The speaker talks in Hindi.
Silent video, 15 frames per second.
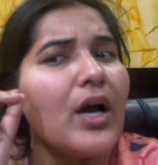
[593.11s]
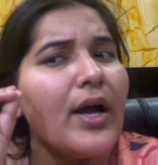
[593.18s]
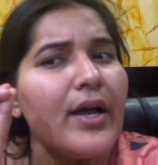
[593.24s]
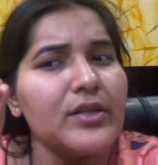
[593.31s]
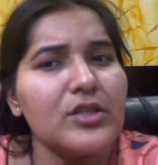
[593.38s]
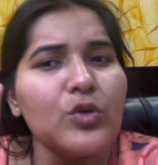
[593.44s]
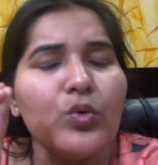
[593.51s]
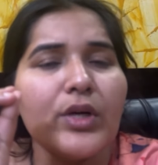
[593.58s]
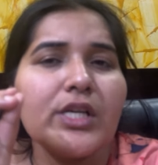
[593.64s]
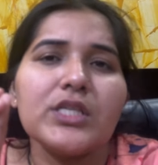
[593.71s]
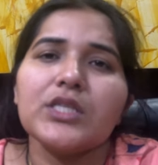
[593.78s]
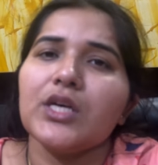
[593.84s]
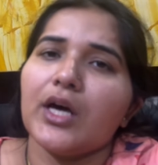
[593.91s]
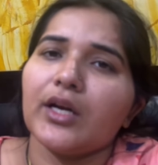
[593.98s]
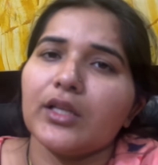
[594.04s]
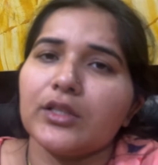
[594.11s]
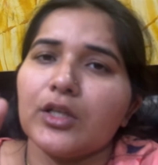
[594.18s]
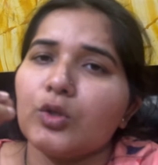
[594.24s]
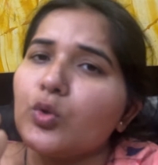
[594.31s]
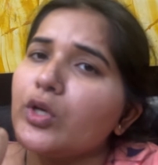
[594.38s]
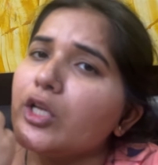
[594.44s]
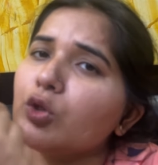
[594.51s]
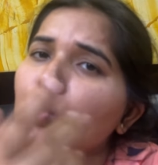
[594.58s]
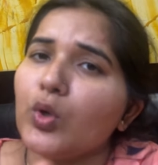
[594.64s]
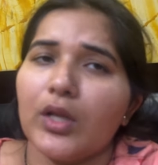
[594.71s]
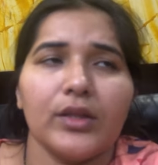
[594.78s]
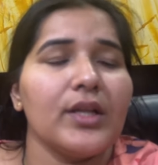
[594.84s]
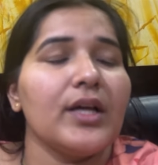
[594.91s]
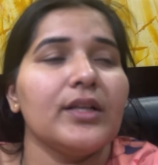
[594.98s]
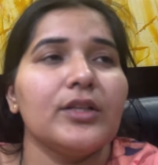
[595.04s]
ऐसी उल्टी सीधी हरकत कर दो इन्हें
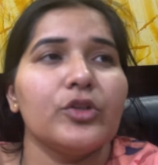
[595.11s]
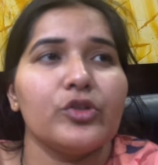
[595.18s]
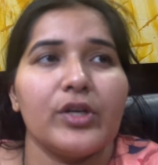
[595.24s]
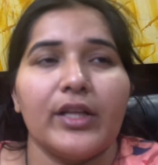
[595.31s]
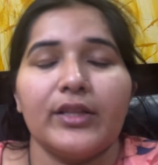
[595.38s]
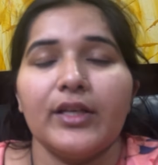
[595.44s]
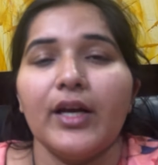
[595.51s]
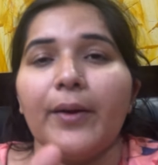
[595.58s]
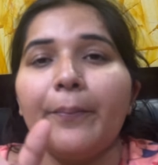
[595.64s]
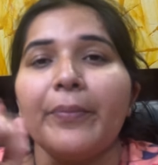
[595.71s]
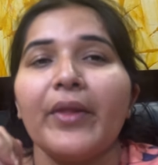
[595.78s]
तुरंत आदत हो जाती है